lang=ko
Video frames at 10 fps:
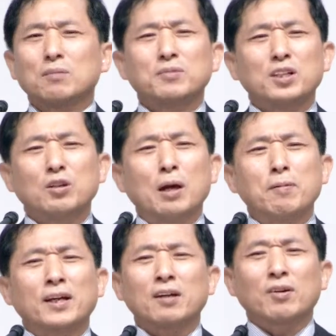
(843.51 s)
여러분들이
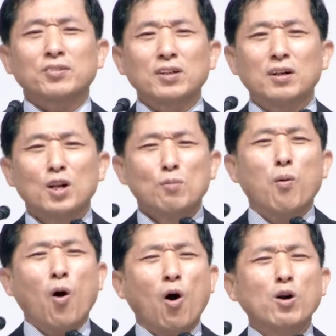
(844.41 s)
예배당에 와서
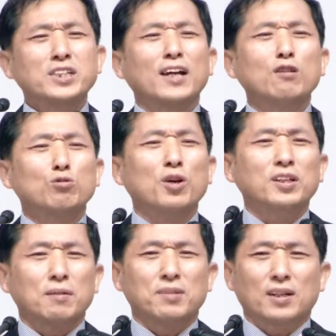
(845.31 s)
뭘 제일
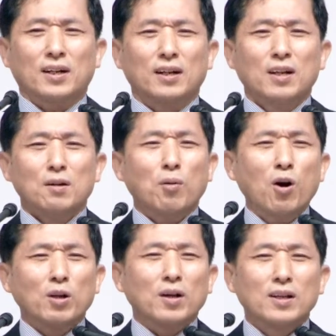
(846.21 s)
누려야 됩니까?
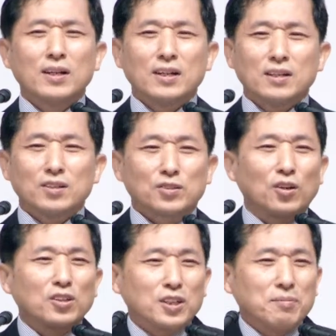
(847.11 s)
뭘
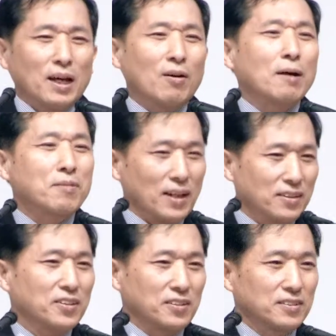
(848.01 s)
성령님이 나와 함께
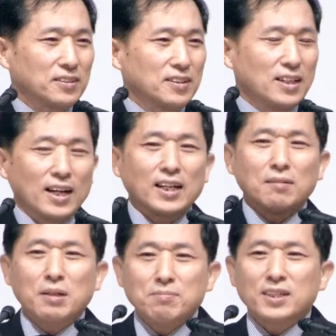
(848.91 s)
하는 것.
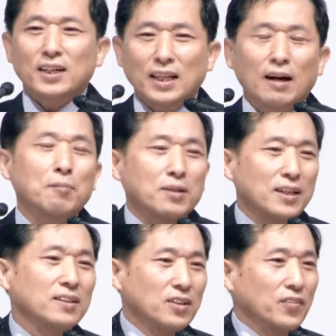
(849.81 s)
하나님의 임재가 나와
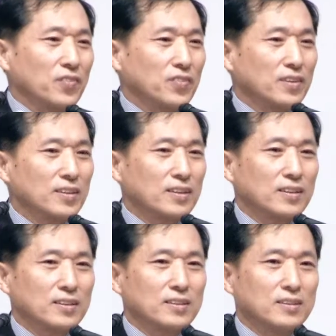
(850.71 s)
함께 있는 것.
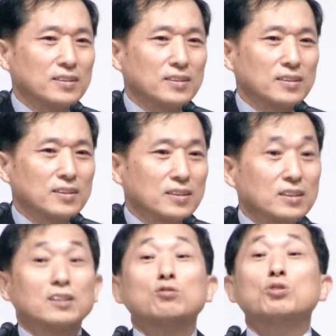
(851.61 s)

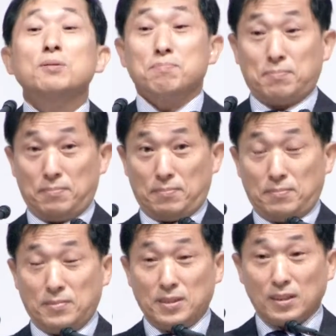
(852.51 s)
그 누림.
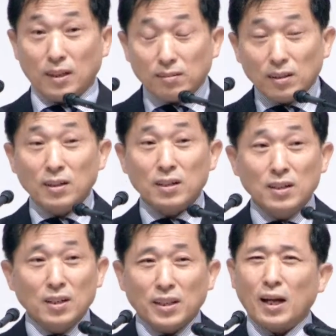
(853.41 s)
그래서
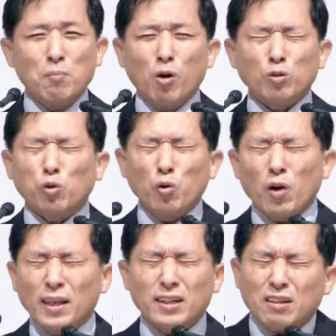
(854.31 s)
내가 뭘
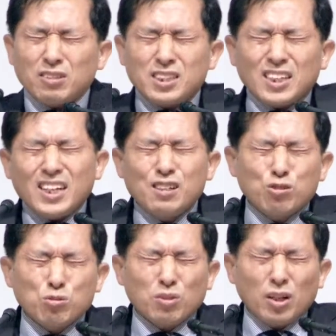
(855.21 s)
소유하느라고 지난
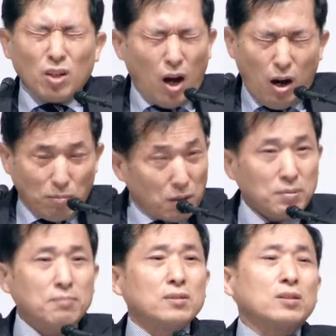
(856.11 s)
일주일 동안
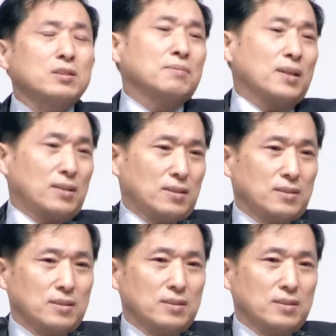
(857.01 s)
너무너무 힘들었지만